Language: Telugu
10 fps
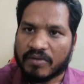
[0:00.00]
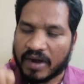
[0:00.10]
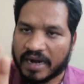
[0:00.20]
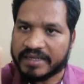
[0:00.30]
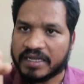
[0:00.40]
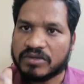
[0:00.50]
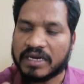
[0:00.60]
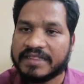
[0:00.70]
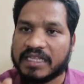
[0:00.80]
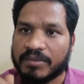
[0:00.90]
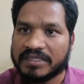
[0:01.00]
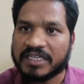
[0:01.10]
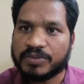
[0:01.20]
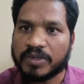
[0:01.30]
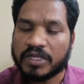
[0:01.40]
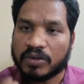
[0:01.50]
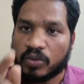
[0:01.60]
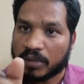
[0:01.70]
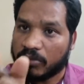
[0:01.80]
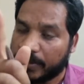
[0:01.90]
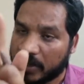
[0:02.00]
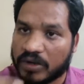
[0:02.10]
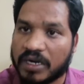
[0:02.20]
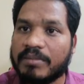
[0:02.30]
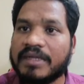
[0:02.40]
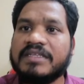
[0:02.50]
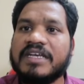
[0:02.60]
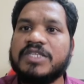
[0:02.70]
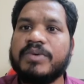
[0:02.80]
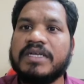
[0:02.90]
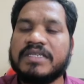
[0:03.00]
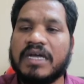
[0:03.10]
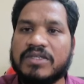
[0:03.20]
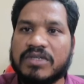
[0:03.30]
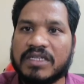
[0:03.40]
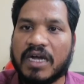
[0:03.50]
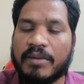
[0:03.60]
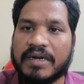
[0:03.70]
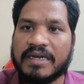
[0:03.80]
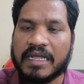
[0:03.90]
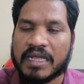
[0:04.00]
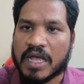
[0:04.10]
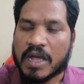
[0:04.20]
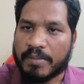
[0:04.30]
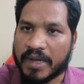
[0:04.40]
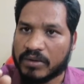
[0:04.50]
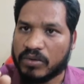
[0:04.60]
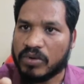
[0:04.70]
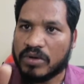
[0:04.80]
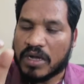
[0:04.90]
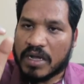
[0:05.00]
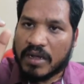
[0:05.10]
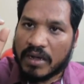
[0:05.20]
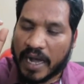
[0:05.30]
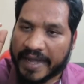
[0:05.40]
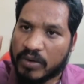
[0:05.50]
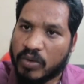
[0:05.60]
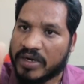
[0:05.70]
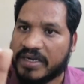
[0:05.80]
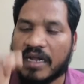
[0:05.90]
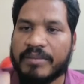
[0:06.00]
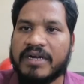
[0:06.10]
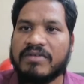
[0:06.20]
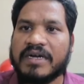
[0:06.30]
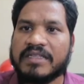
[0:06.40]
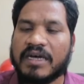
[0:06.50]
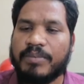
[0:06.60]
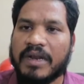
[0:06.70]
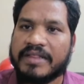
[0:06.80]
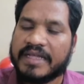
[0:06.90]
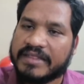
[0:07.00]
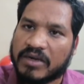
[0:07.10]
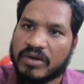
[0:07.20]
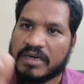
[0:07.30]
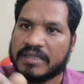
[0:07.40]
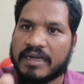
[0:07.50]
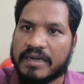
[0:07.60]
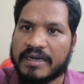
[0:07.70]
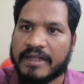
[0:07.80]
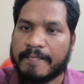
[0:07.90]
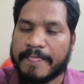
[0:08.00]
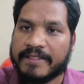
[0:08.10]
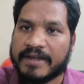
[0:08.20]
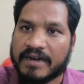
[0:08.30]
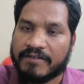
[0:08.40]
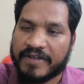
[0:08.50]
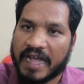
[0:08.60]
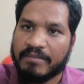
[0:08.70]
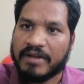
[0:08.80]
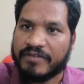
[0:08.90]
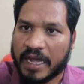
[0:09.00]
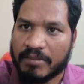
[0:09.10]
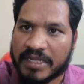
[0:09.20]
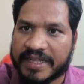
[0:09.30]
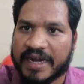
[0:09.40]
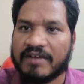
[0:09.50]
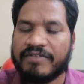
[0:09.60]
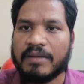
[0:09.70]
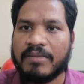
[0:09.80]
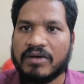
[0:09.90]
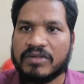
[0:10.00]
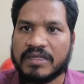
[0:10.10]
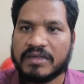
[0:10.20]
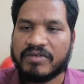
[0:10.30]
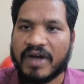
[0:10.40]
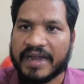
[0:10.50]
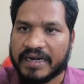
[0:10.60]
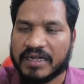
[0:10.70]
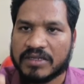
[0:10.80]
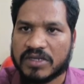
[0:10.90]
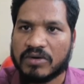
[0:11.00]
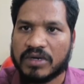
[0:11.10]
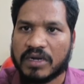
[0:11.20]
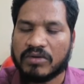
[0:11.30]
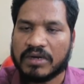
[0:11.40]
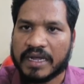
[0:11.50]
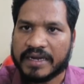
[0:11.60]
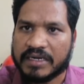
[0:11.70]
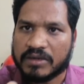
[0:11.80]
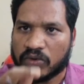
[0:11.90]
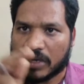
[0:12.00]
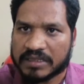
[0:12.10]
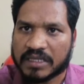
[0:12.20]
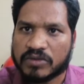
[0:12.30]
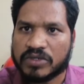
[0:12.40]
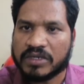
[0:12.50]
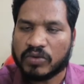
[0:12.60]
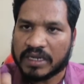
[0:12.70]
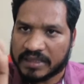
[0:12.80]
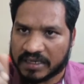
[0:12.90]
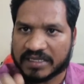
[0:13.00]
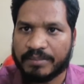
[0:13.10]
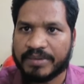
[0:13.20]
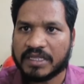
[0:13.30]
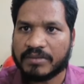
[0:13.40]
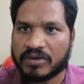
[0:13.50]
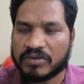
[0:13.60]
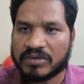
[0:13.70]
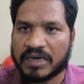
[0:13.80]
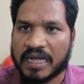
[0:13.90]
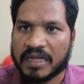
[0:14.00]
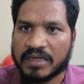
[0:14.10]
వాడు చేసిట్లు ఎంతమంది చచ్చిపోతారు నూట ముప్పై కోట్ల మంది చచ్చిపోయే ఛాన్స్ ఉంటుంది కాబట్టి మనకు ఆయన కొట్టడం ఎటువంటి తప్పు ఎంత కొట్టిన తక్కువనే ఎందుకంటే ఫ్యామిలీ ఫ్యామిలీ తేడా ఫ్యామిలీ ఉంది క్వారంటైన్స్లో ఉండకుండా ఇంటి ఊరంతా ఉట్టి ఊరందరిని చంపేద్దాం అనుకుంటుండా